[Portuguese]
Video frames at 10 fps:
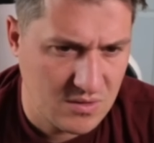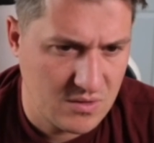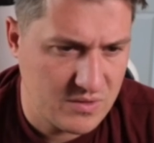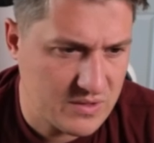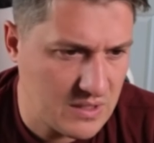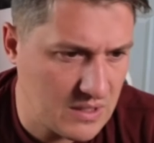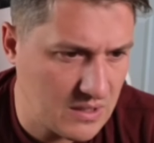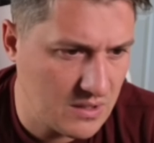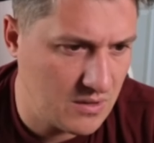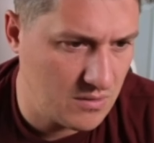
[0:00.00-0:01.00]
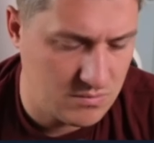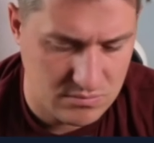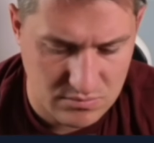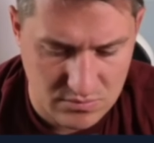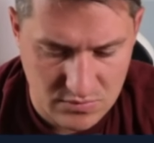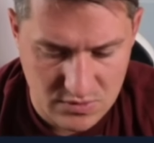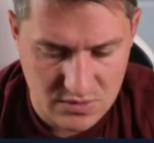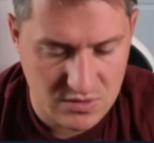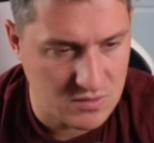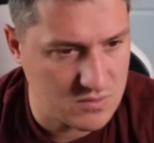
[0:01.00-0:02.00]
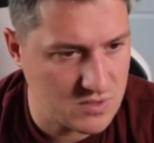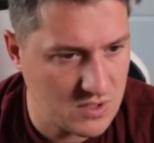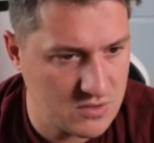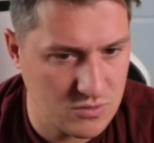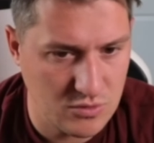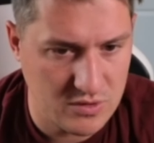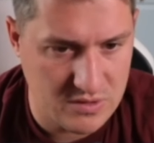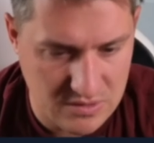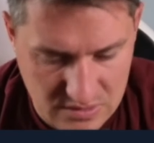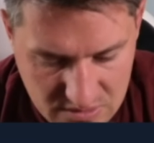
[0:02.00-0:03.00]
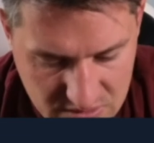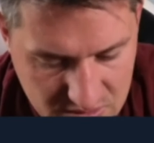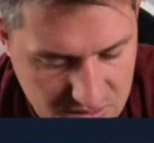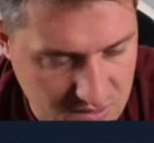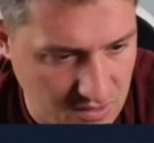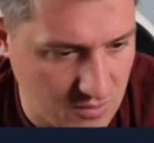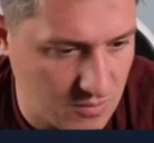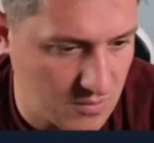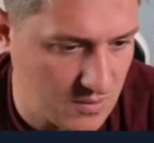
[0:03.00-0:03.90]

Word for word: esse cara aqui, ó. 5725.